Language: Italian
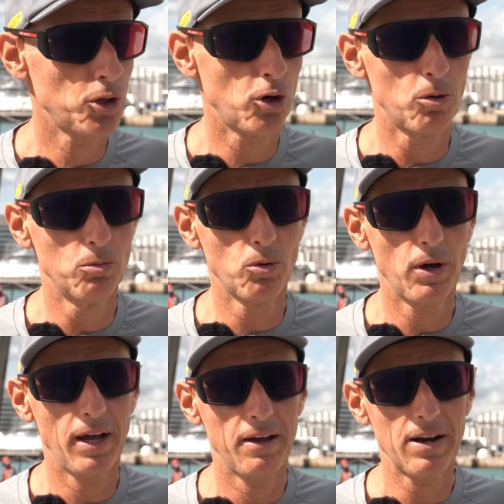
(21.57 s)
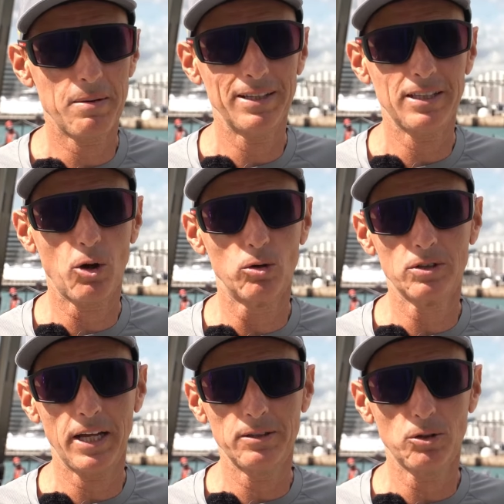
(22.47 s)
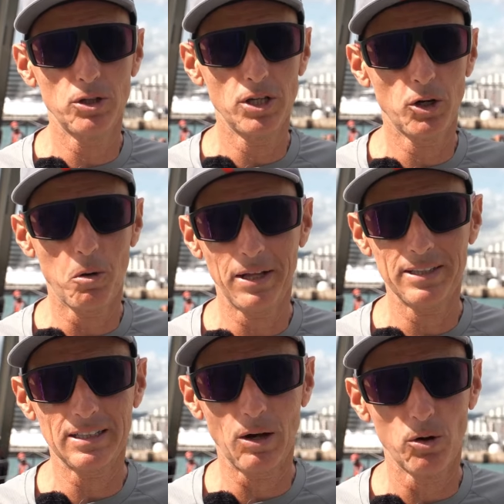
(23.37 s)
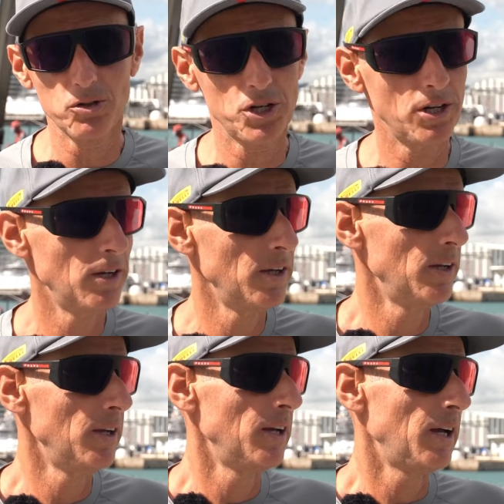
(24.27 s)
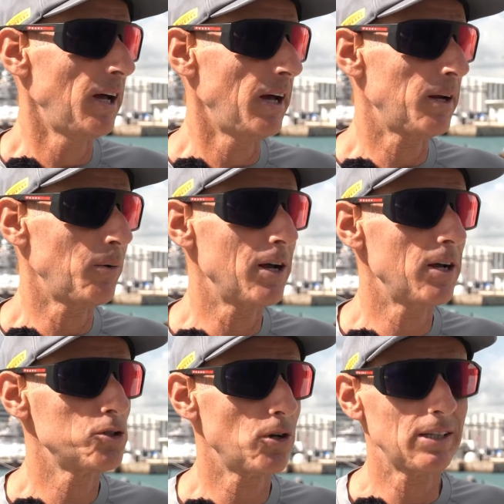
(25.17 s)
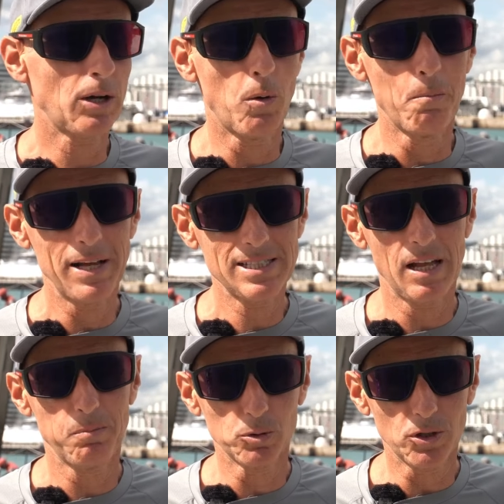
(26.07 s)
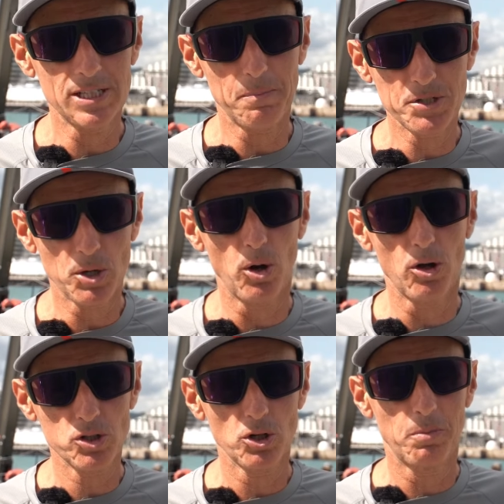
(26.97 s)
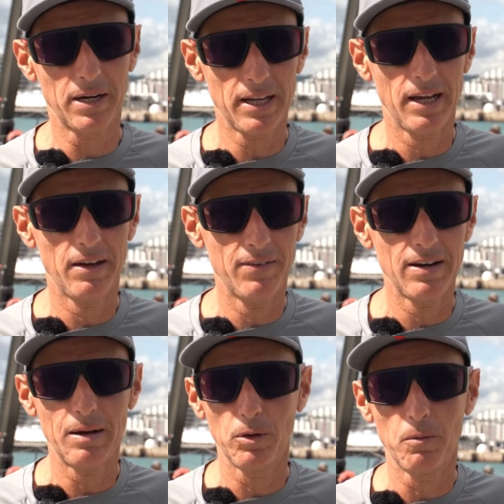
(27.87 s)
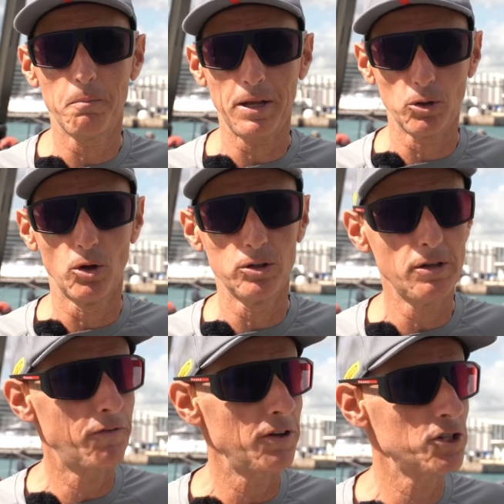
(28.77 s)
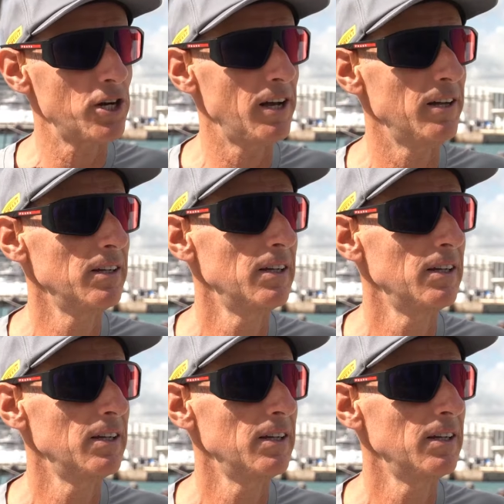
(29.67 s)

sono comunque veramente contento di come è andata oggi, era una giornata complessa dal punto di vista psicologico perché venivamo da un periodo difficile